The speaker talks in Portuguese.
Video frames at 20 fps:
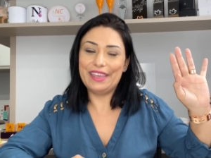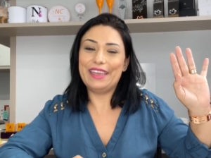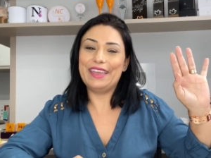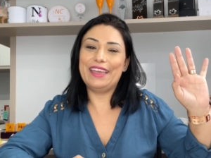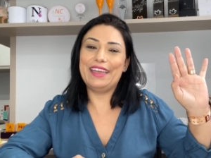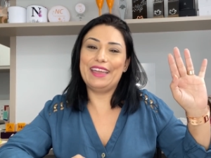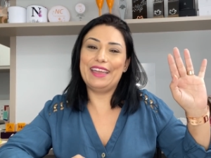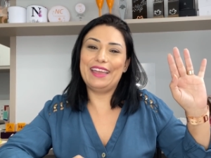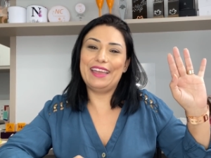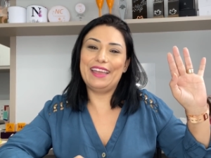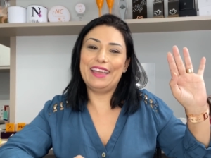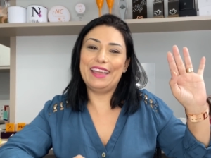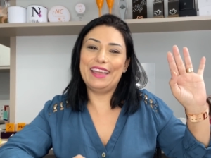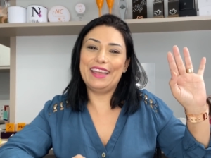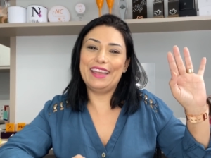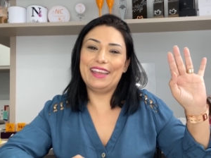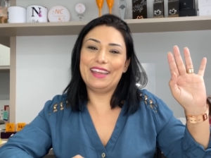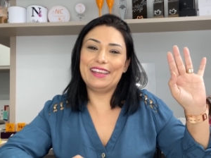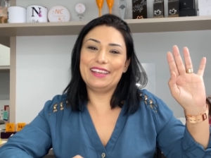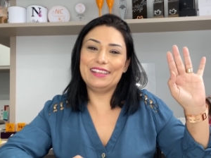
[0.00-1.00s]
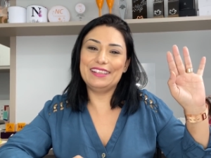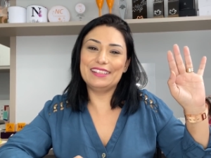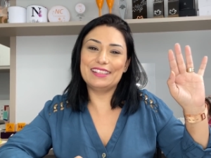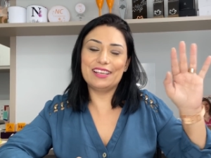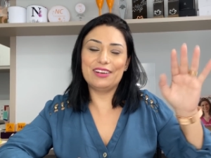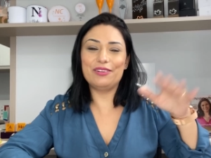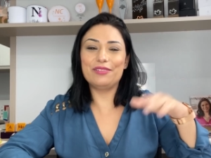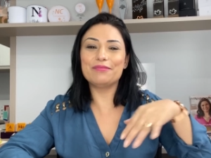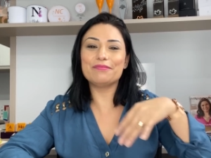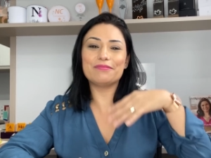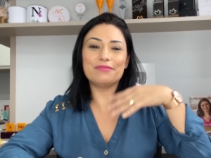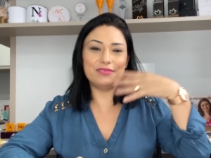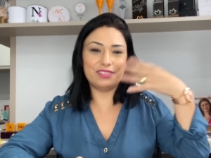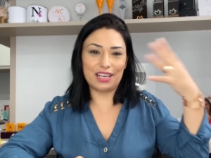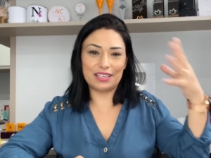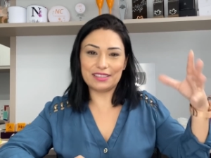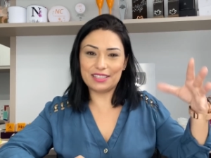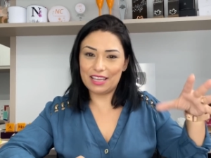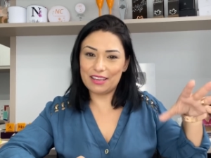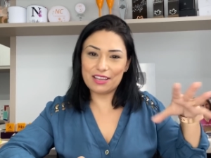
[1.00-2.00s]
É, então,
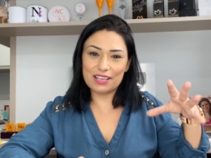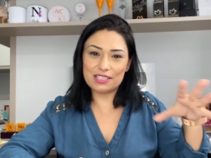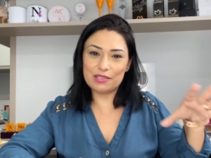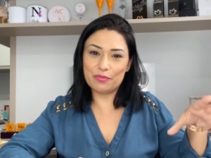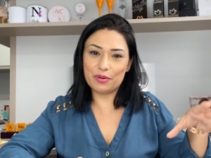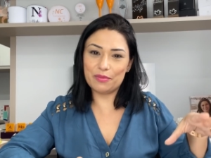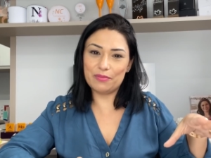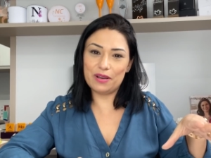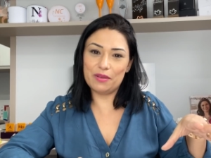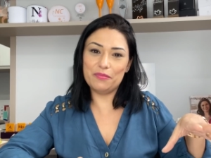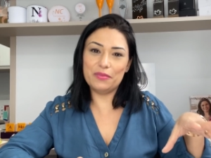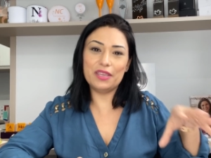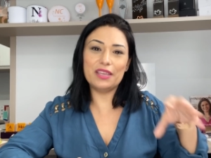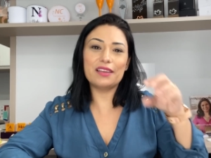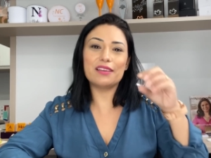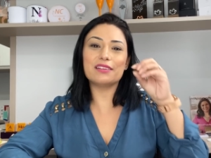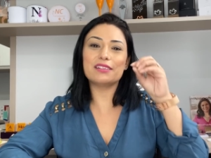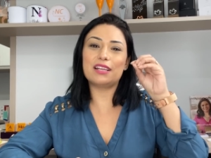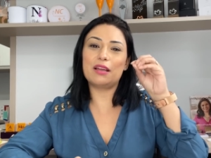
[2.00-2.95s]
já tenho esse probleminha,